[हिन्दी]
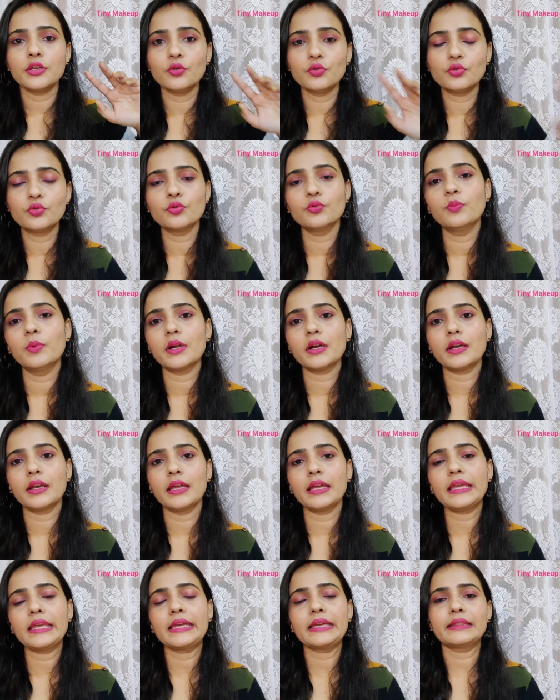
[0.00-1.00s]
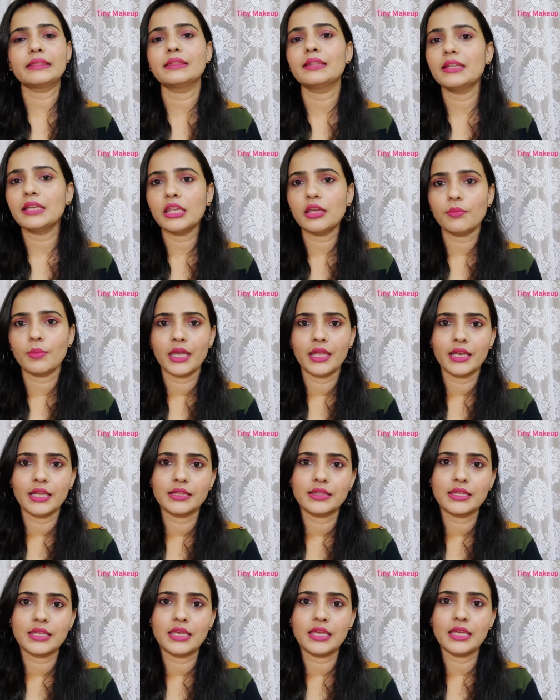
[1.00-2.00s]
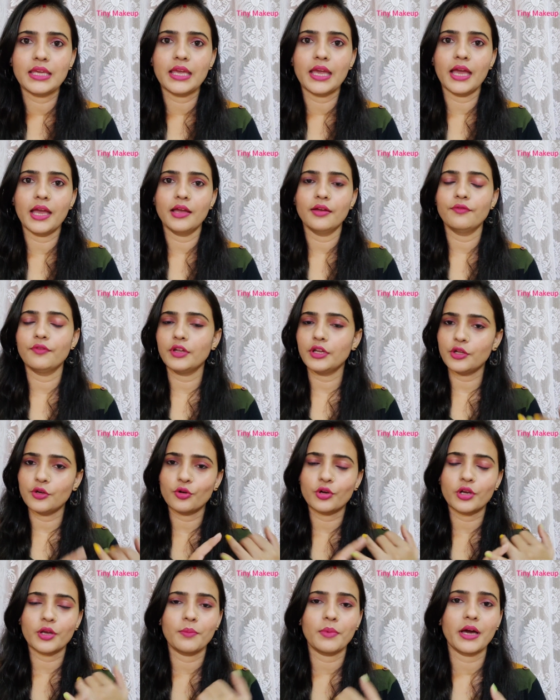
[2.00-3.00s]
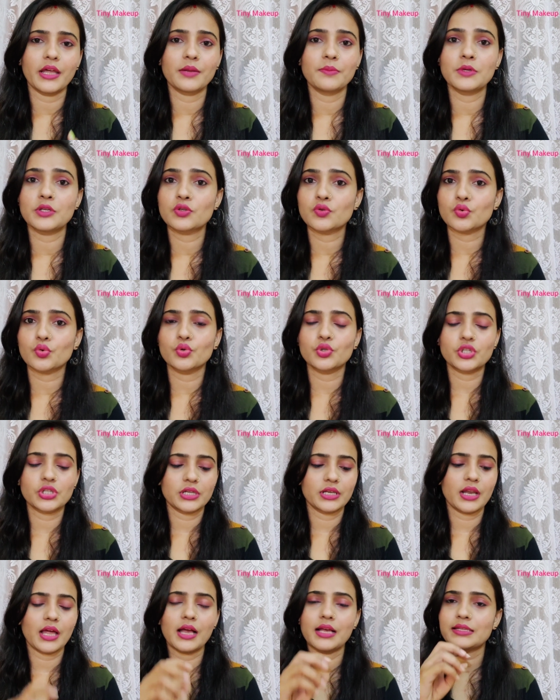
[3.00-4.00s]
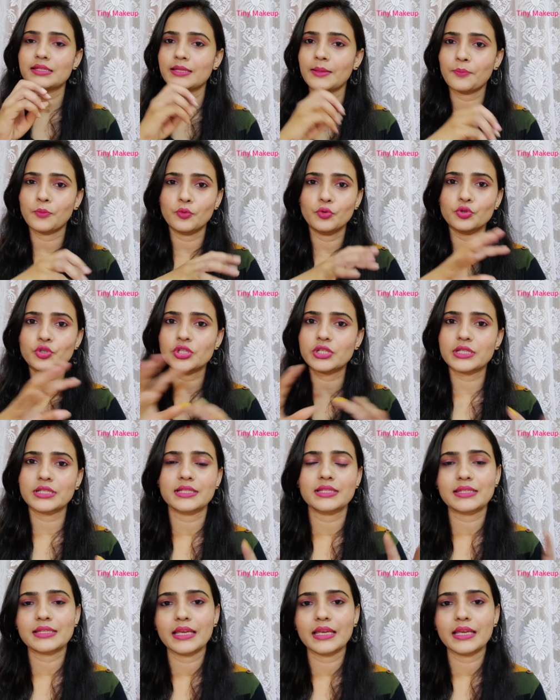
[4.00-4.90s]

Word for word: यूट्यूबर ने कितनी मेहनत की है वीडियो के बारे में सोचना सब कुछ